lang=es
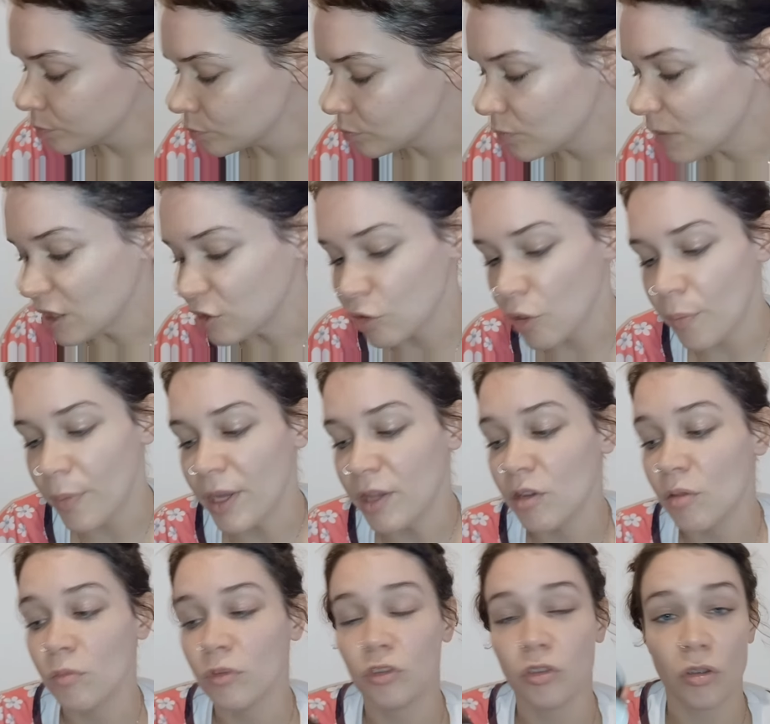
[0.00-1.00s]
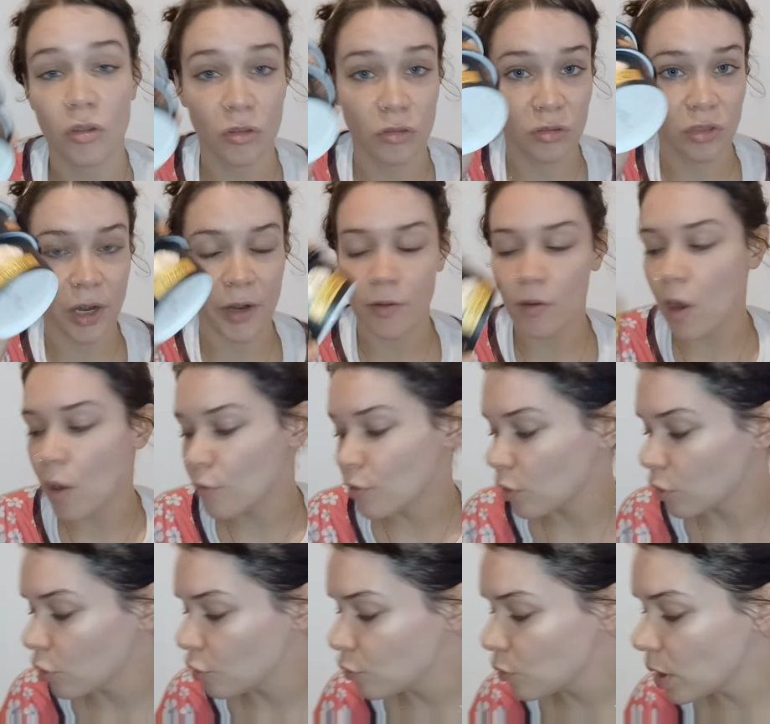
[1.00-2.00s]
Me ha sorprendido mucho encontrarlos a
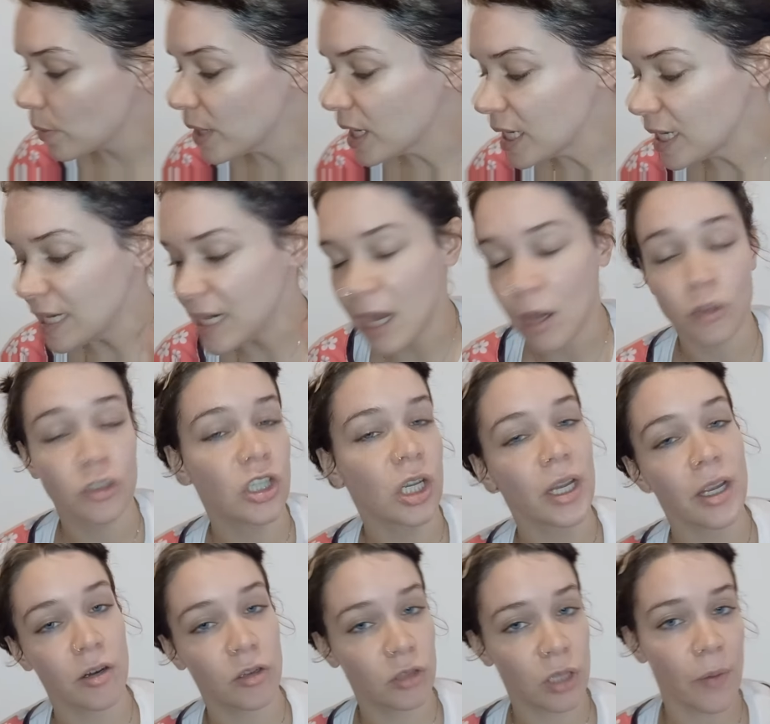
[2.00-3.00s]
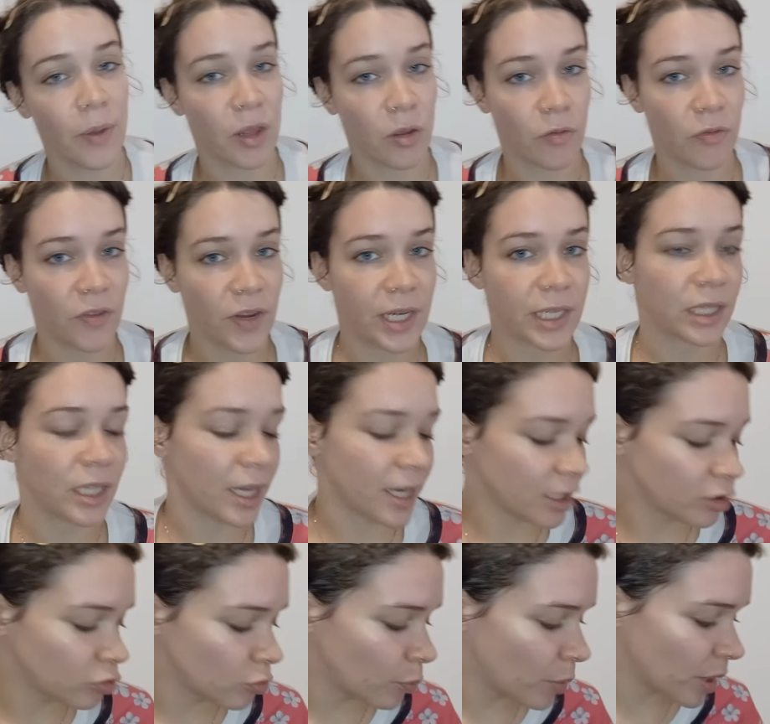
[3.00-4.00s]
1,9 y la cosa es que no estaba de oferta, era
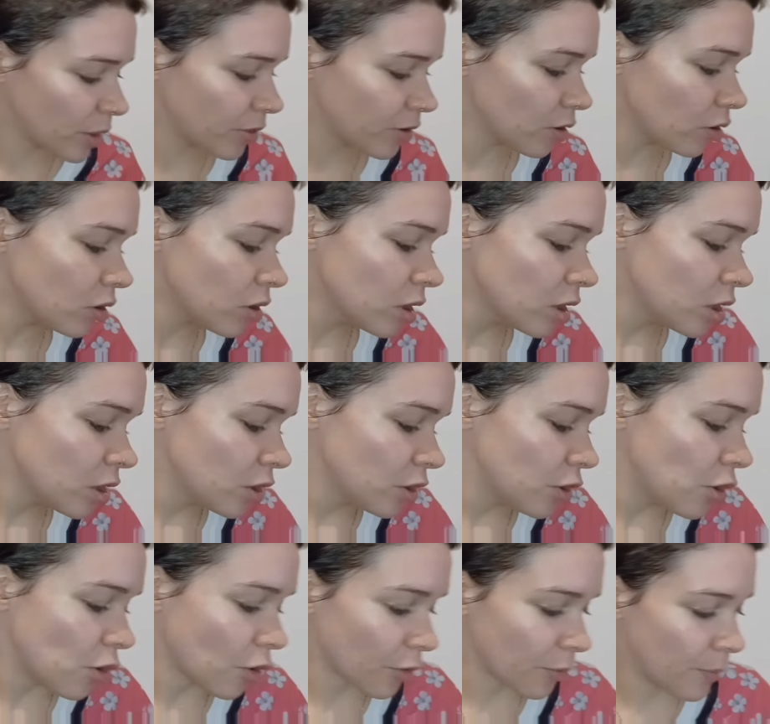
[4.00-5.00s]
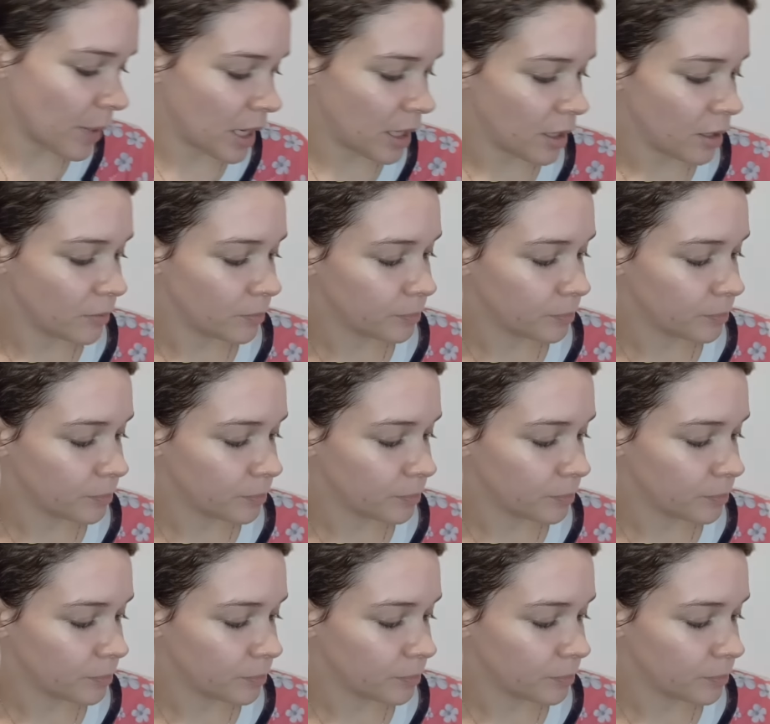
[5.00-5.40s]
su precio normal.